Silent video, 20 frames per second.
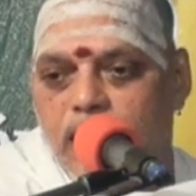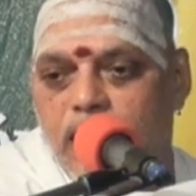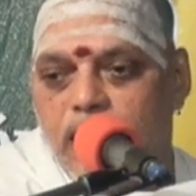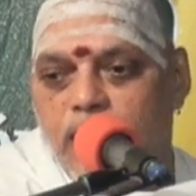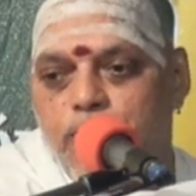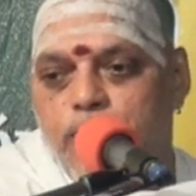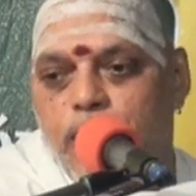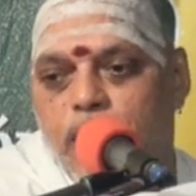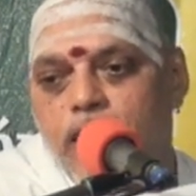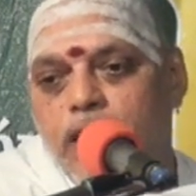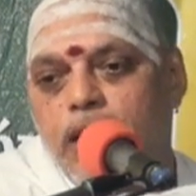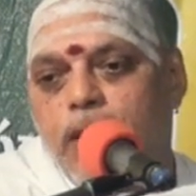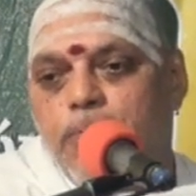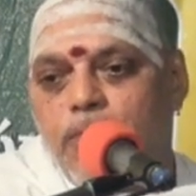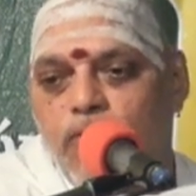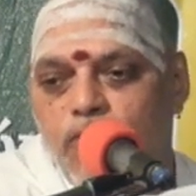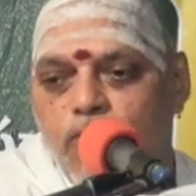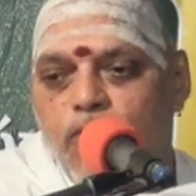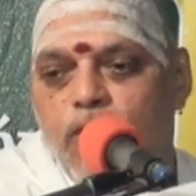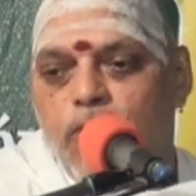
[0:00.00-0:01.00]
ఈ
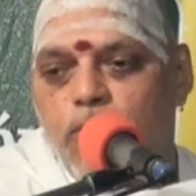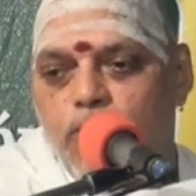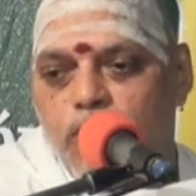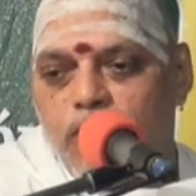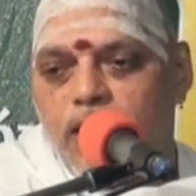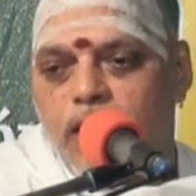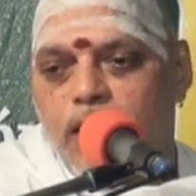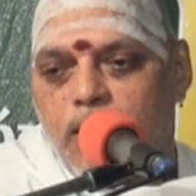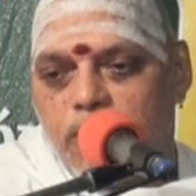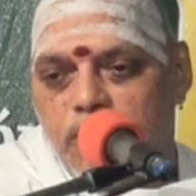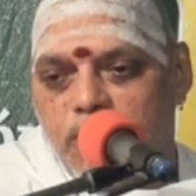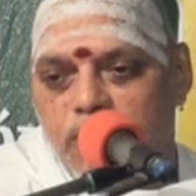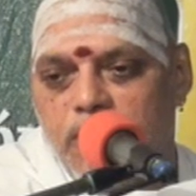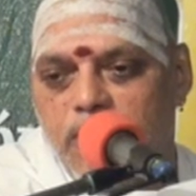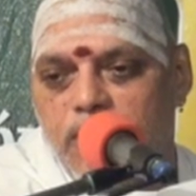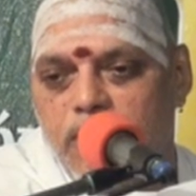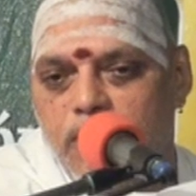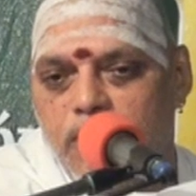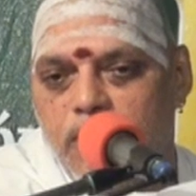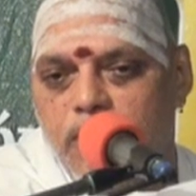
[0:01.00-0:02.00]
ప్రదీపమెవరు అన్నారు
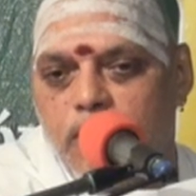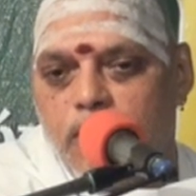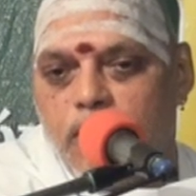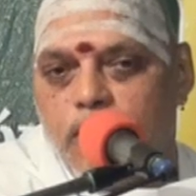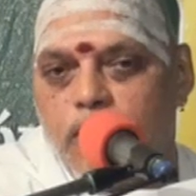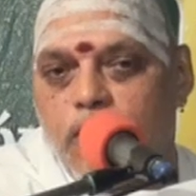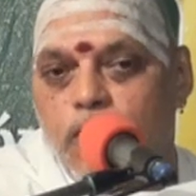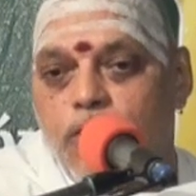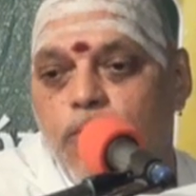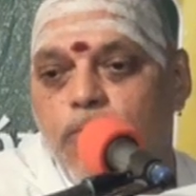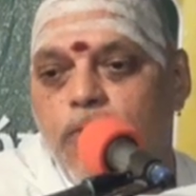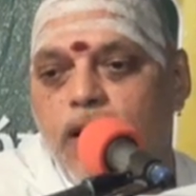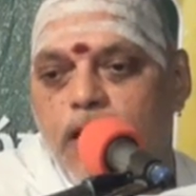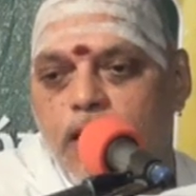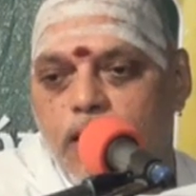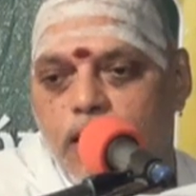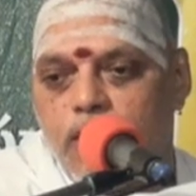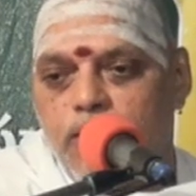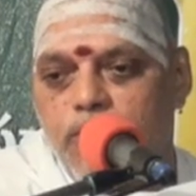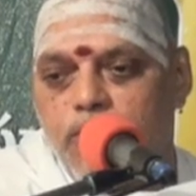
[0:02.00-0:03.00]

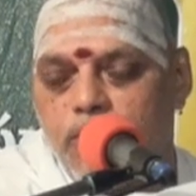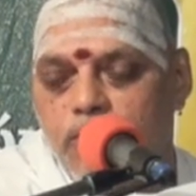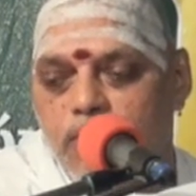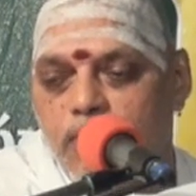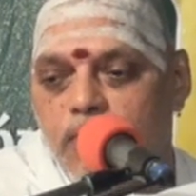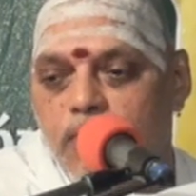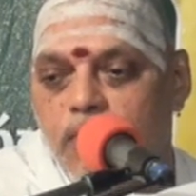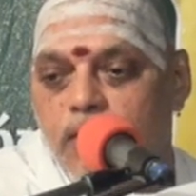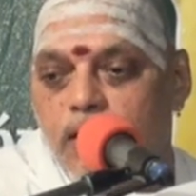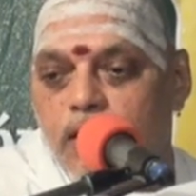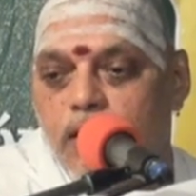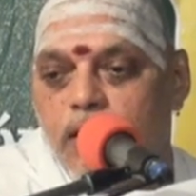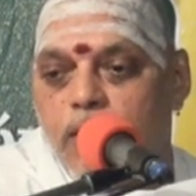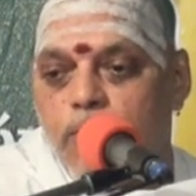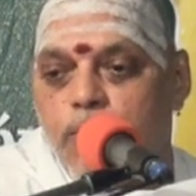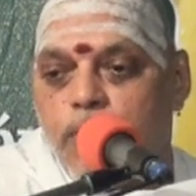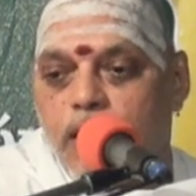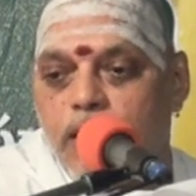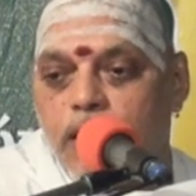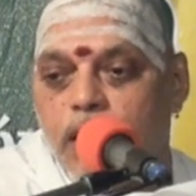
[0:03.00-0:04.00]
రఘుమహారాజు
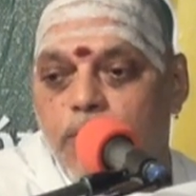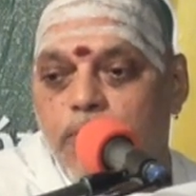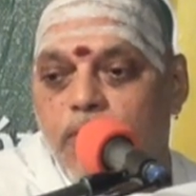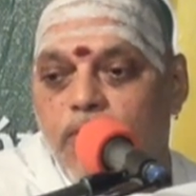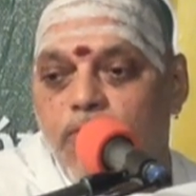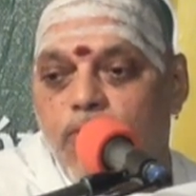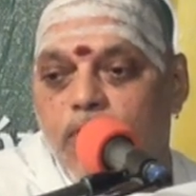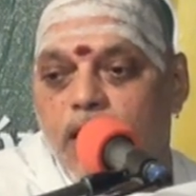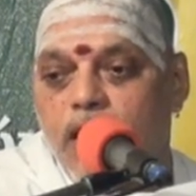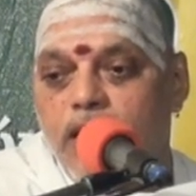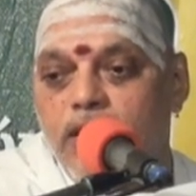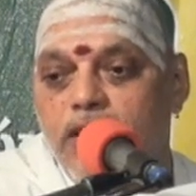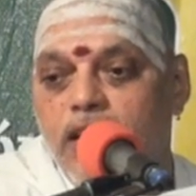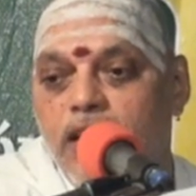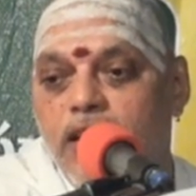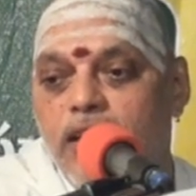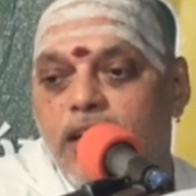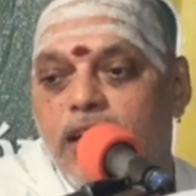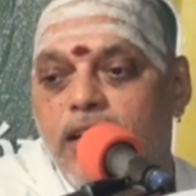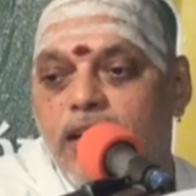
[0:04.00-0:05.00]
ప్రదీపం వల్ల
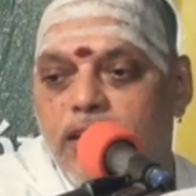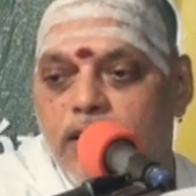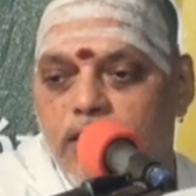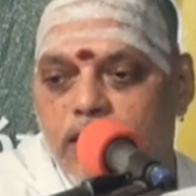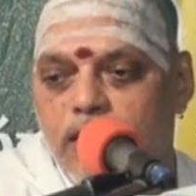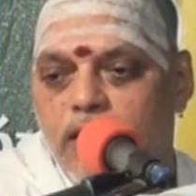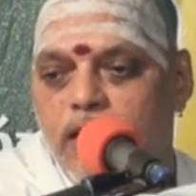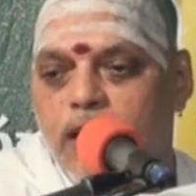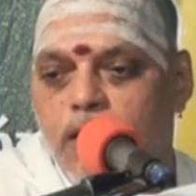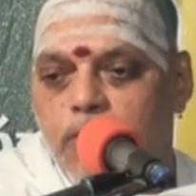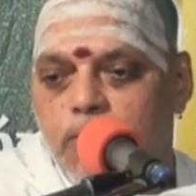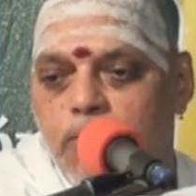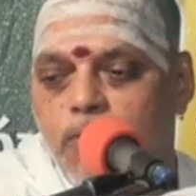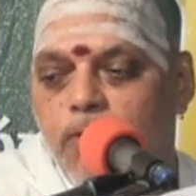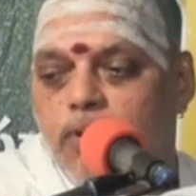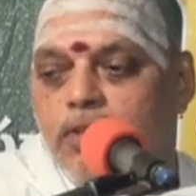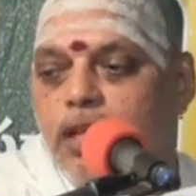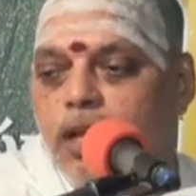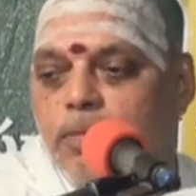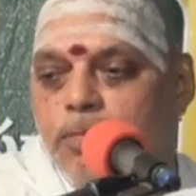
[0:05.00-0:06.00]
ఏం కలిగింది అన్నారు
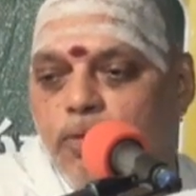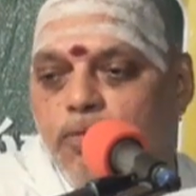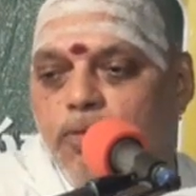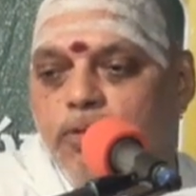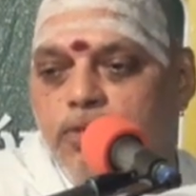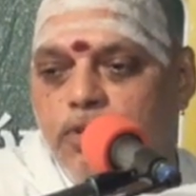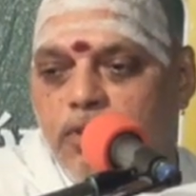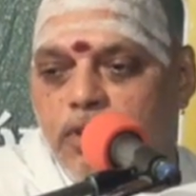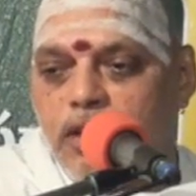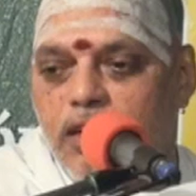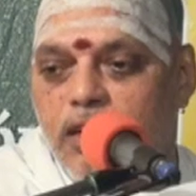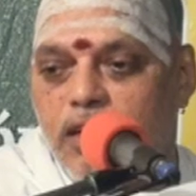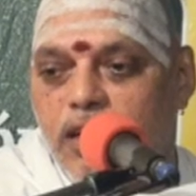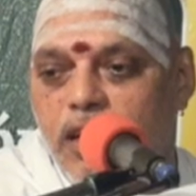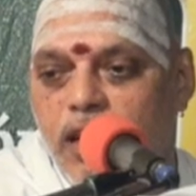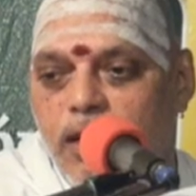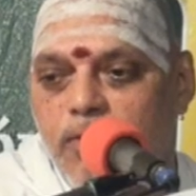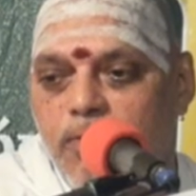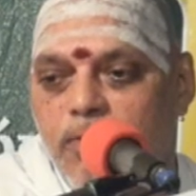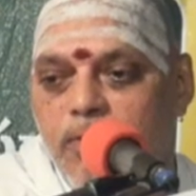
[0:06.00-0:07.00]
ఓ దీపం వచ్చిందండి
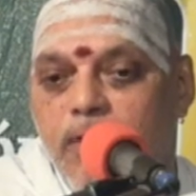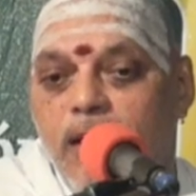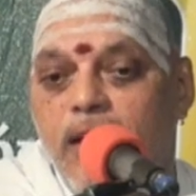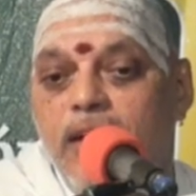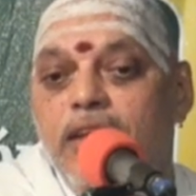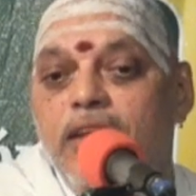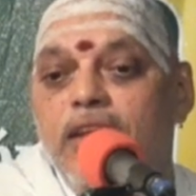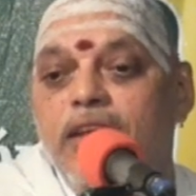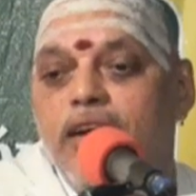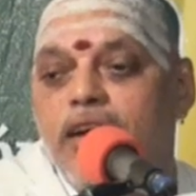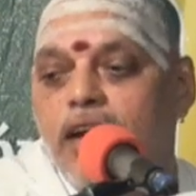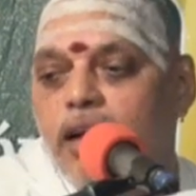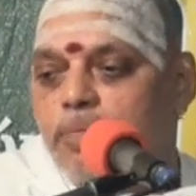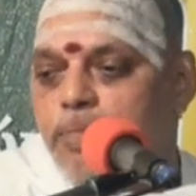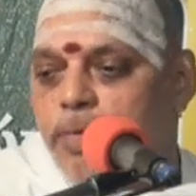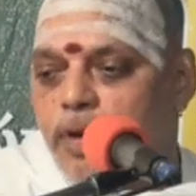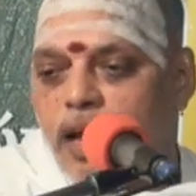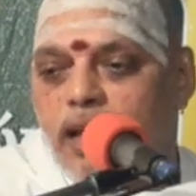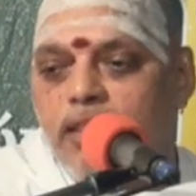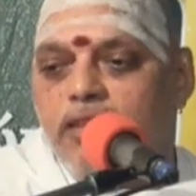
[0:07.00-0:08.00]
అన్నారు ఇక్కడ
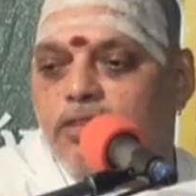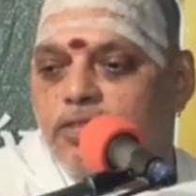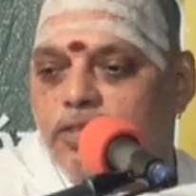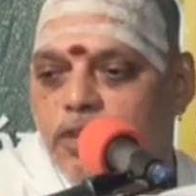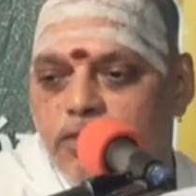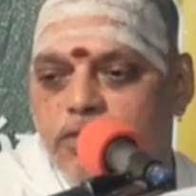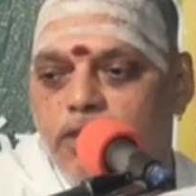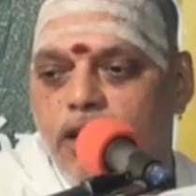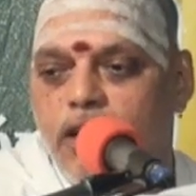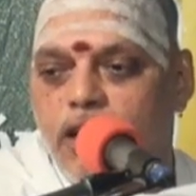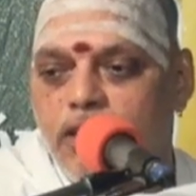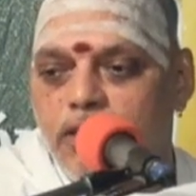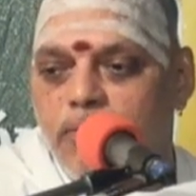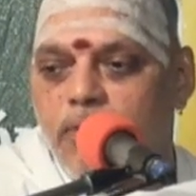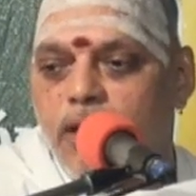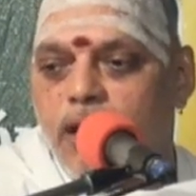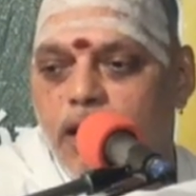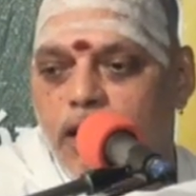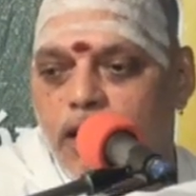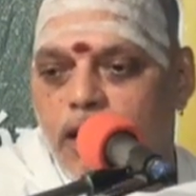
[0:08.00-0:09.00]
ప్రా తీసేశారు
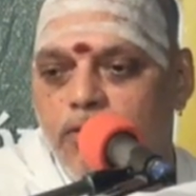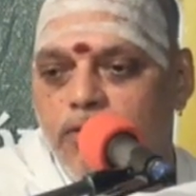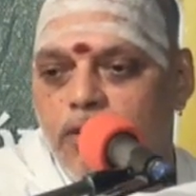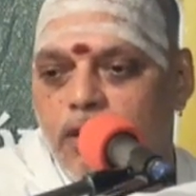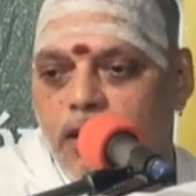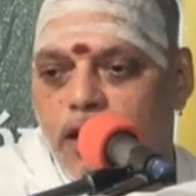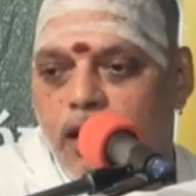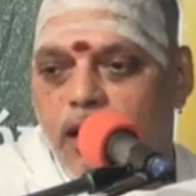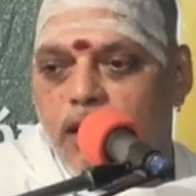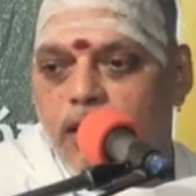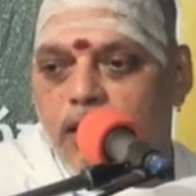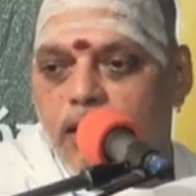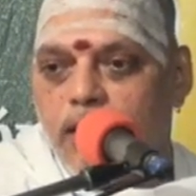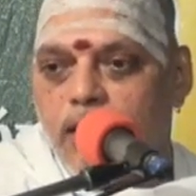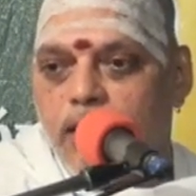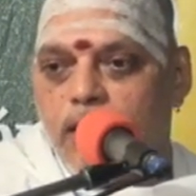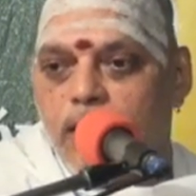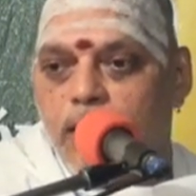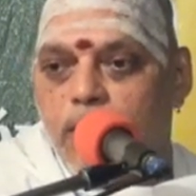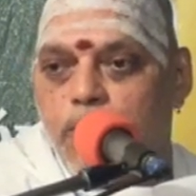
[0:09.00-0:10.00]
అజమహారాజు దగ్గర
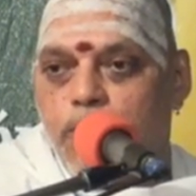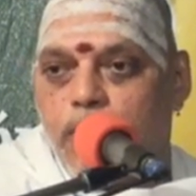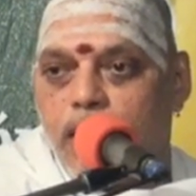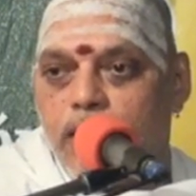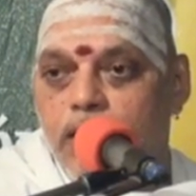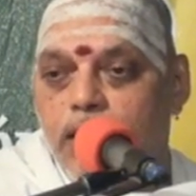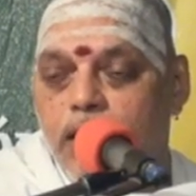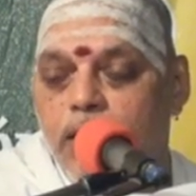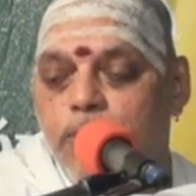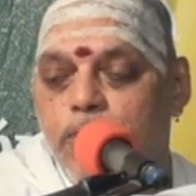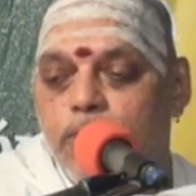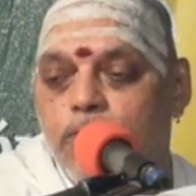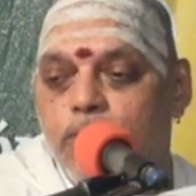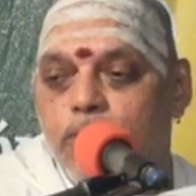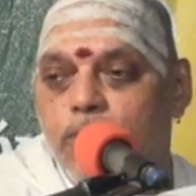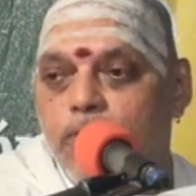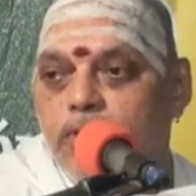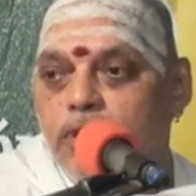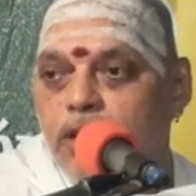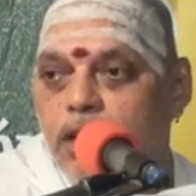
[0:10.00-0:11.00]

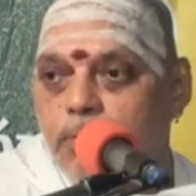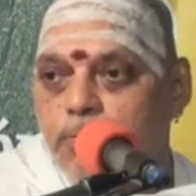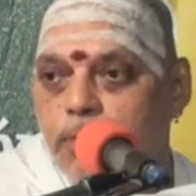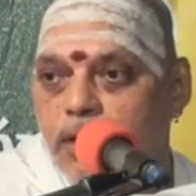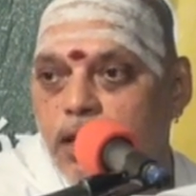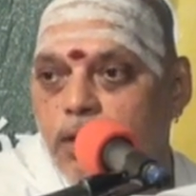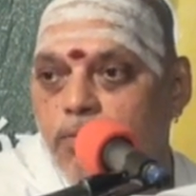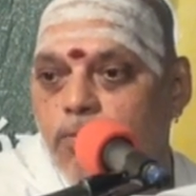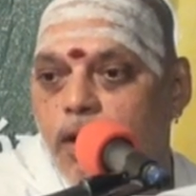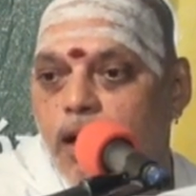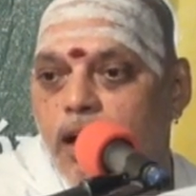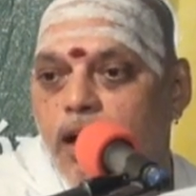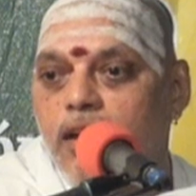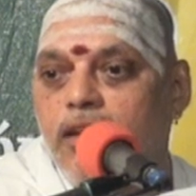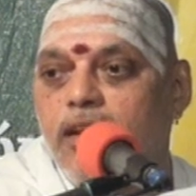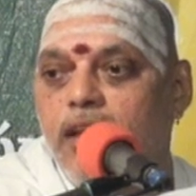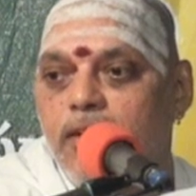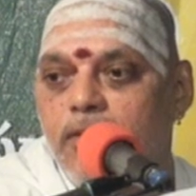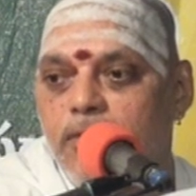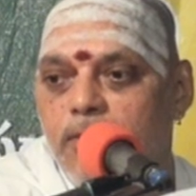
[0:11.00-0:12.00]
ప్రదీపితో దీప ఇవ
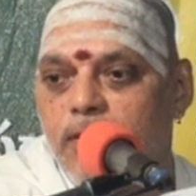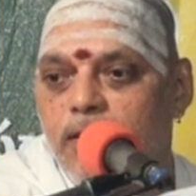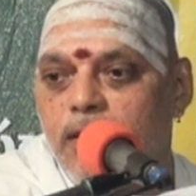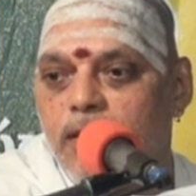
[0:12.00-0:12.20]
అన్నారు